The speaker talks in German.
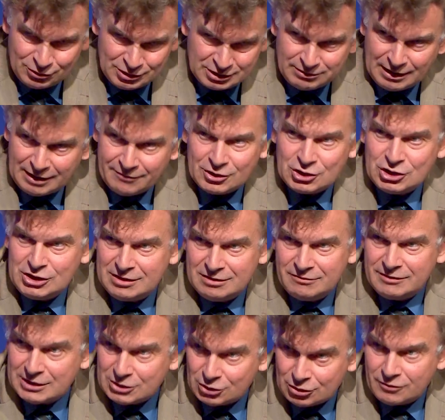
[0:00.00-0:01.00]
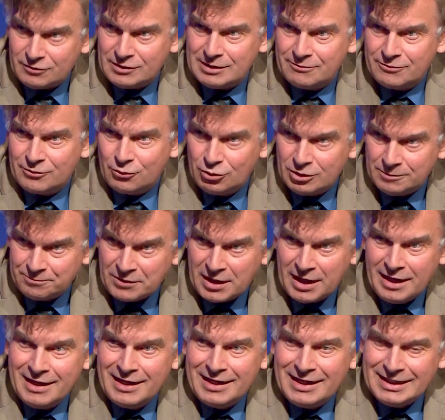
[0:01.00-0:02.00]
von zwei verschiedenen Wirkstoffen empfohlen,
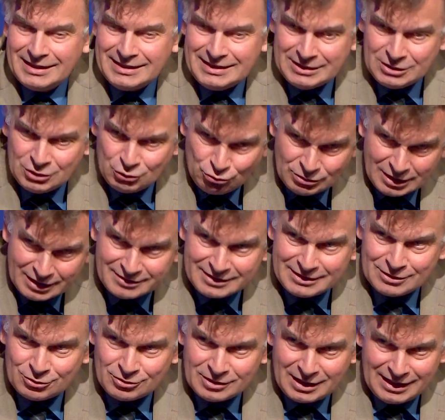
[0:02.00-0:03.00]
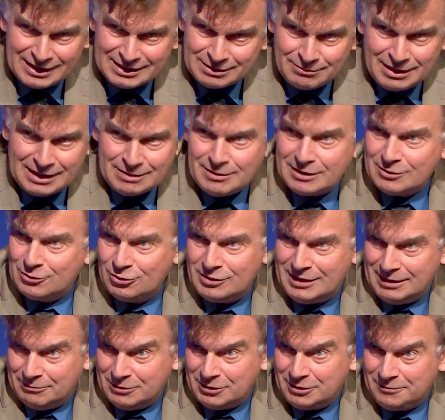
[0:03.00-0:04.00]
die zusätzlich zu den Allgemeinmaß zu
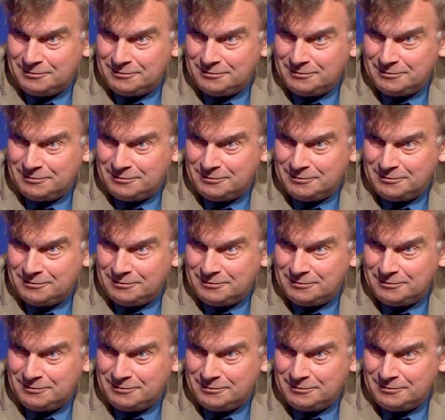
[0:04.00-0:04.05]
nehmen ja.